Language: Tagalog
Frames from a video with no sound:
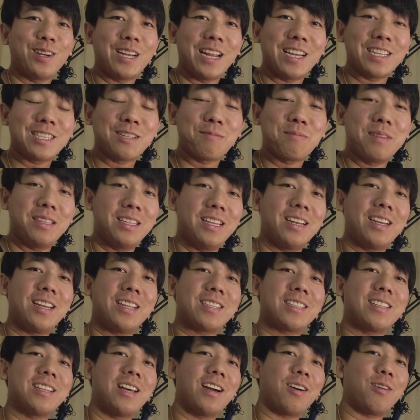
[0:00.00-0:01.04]
nasa middle
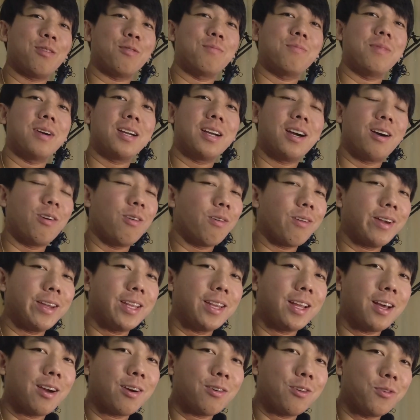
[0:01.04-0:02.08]
class na ako, kumbaga okay
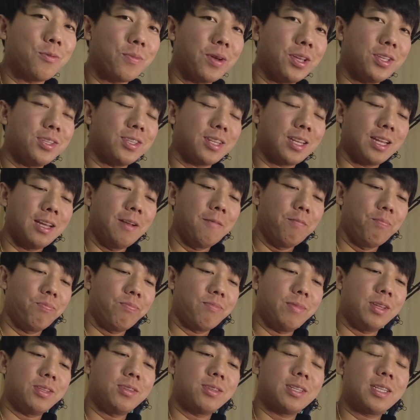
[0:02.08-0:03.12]
na ako, medyo,
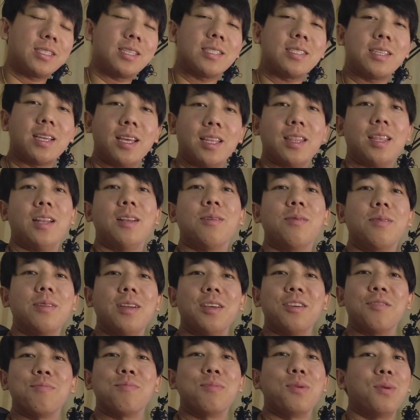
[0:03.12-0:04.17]
medyo nasisettle ko na
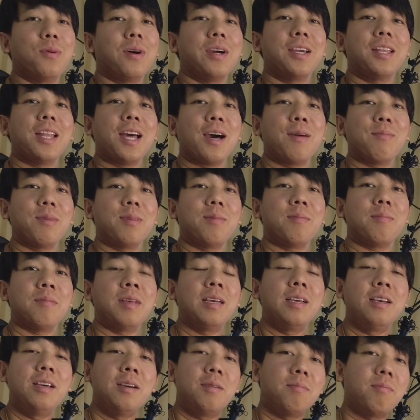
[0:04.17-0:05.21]
yung buhay namin,
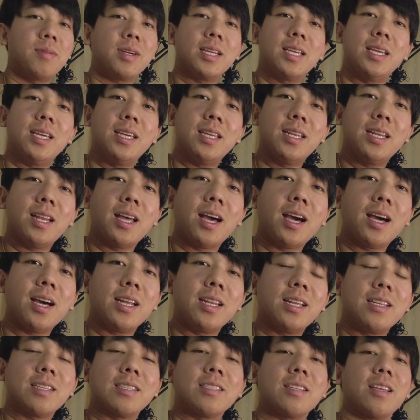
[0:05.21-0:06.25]
mag-iina,
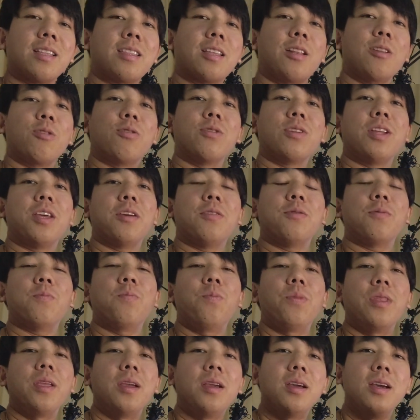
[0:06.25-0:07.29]
nasisettle ko na yung,
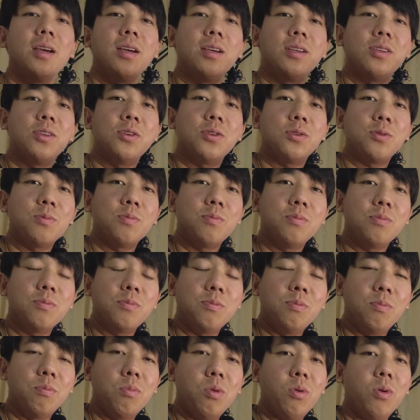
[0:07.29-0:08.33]
yung
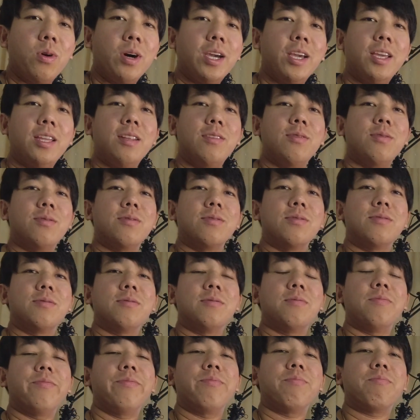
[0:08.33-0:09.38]
buhay nung
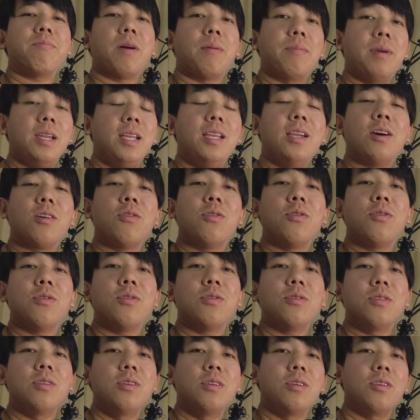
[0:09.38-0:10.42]
pamilya ko,
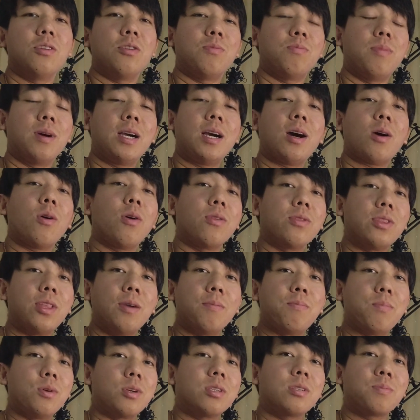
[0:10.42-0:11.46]
kumbaga
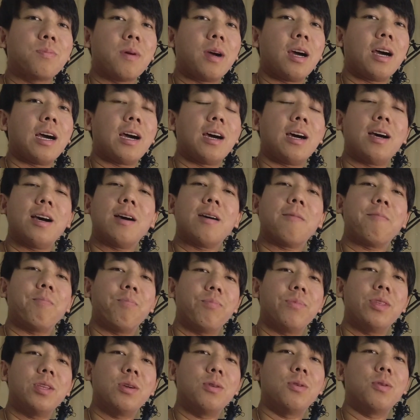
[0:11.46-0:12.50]
konting push pa, uh,
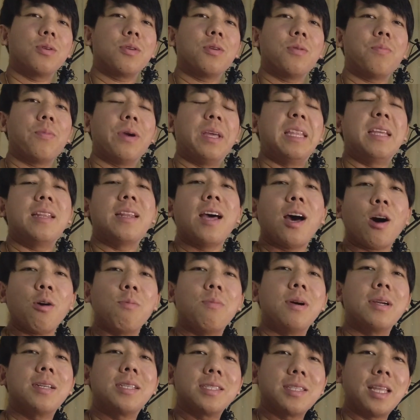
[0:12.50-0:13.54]
siguro pwede na
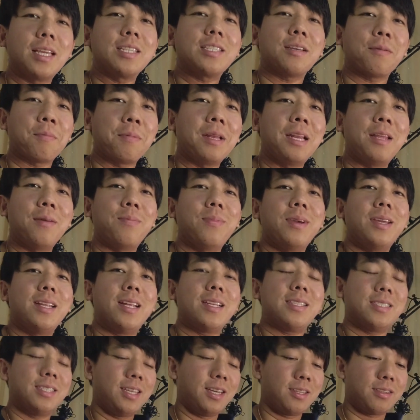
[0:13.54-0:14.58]
ako mag-stay sa
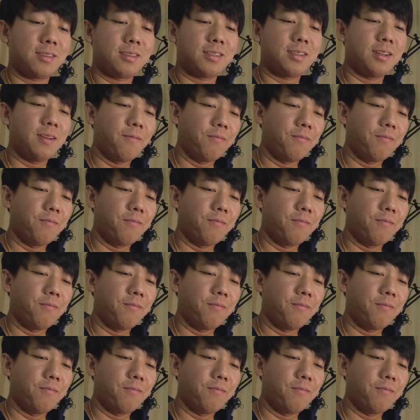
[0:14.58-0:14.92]
Pilipinas, ganun.